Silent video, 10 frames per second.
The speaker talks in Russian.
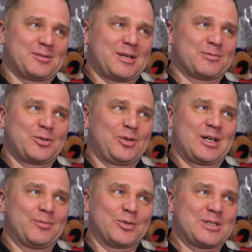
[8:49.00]
там
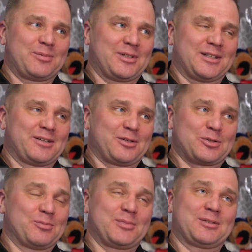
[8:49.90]
столько эмоций было. Она говорила,
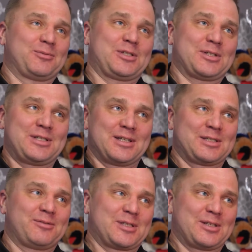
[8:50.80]
что у меня сейчас
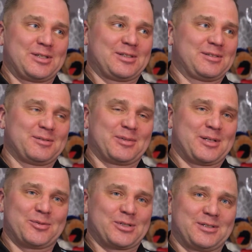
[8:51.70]
сердце выскочит,
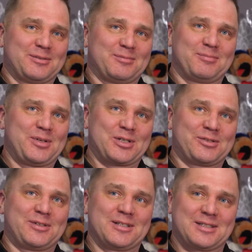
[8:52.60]
потому что
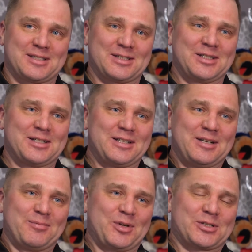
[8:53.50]
переживала за сына,
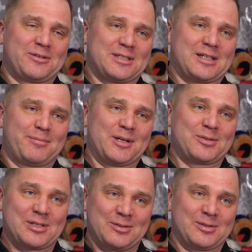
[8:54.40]
переживала за
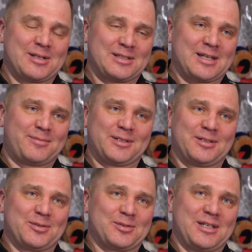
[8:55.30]
команду, за результат, за
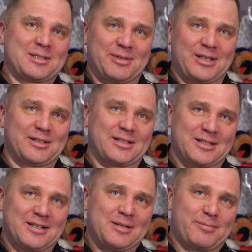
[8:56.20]
команду. То есть я смотрел как
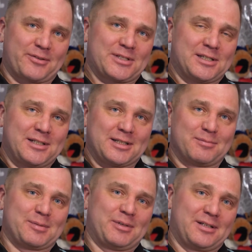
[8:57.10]
профессионал,
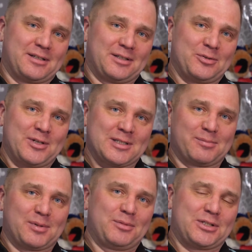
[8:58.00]
там смотрел какие-то
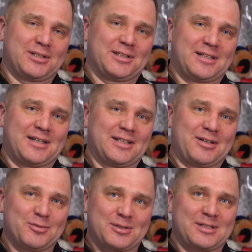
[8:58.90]
нюансы, подмечал, да, а
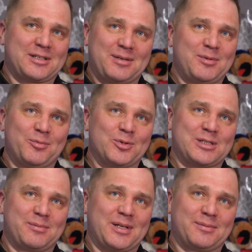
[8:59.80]
она вот с такими
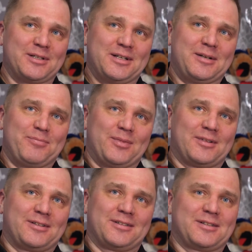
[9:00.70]
эмоциями прямо
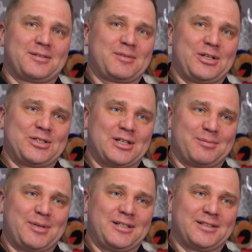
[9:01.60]
э,
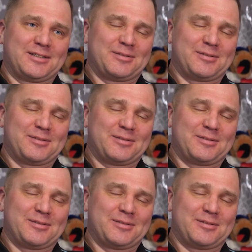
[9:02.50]
кричала, болела,